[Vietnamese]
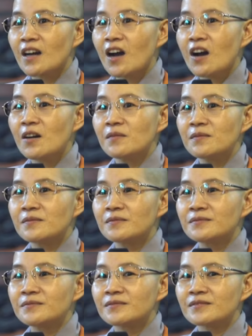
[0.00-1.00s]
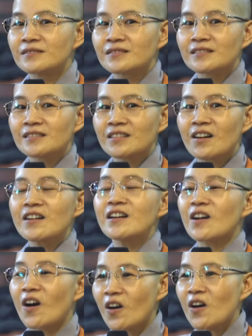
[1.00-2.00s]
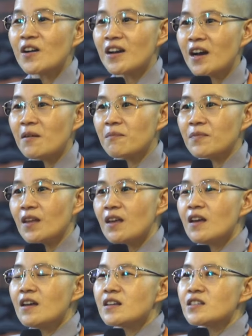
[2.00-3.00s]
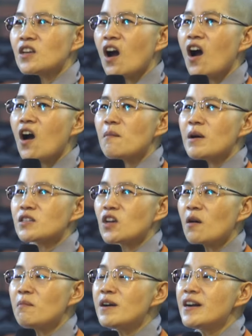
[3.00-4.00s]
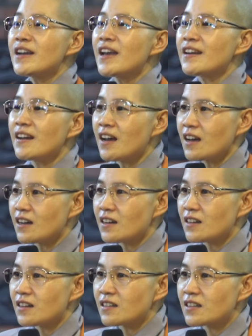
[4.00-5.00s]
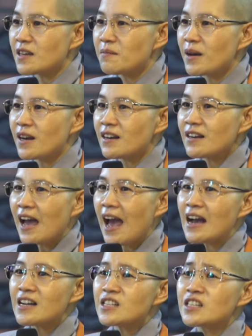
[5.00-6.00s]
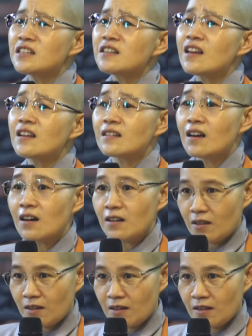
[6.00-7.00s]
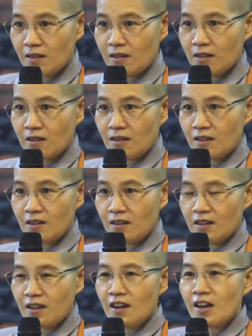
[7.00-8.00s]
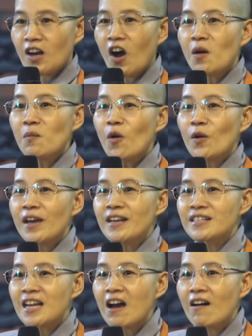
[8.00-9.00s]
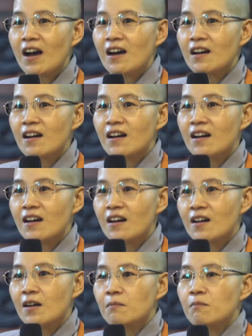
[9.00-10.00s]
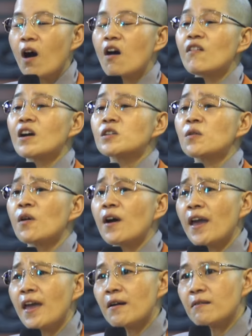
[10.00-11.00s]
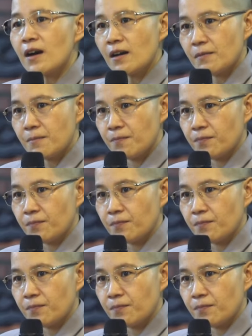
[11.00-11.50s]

có không có người có có người không cho mà cho 10 nghìn á thì mình ăn 9 nghìn thôi còn một nghìn sao ạ à? bỏ vào trong con heo á